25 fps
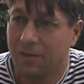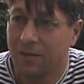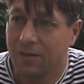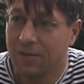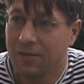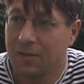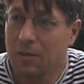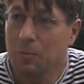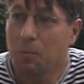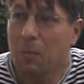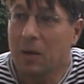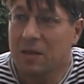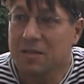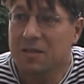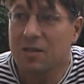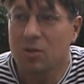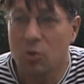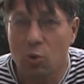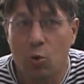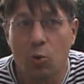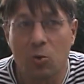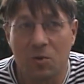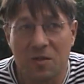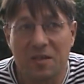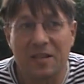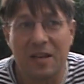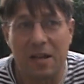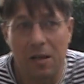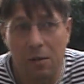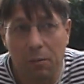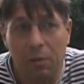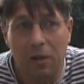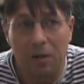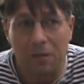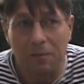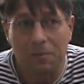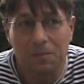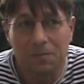sieht man sich schon
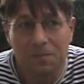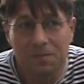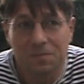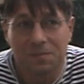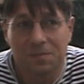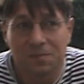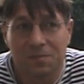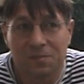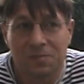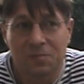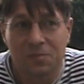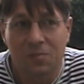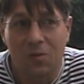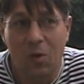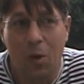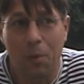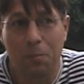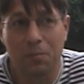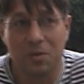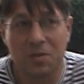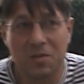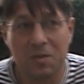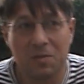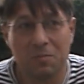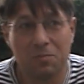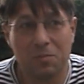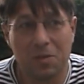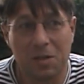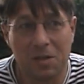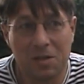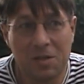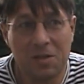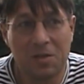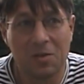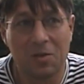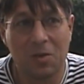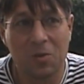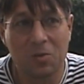selber. Ob es in
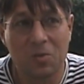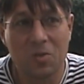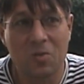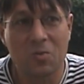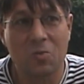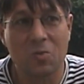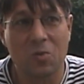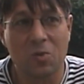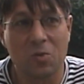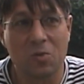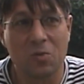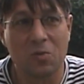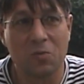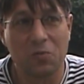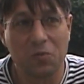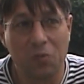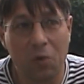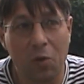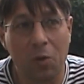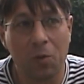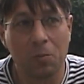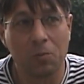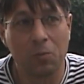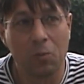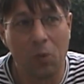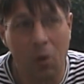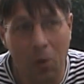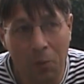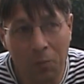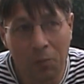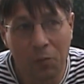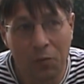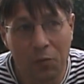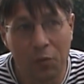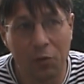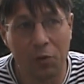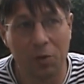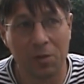Berlin auch zu solchen Formen
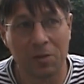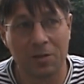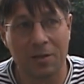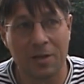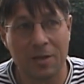kommen wird,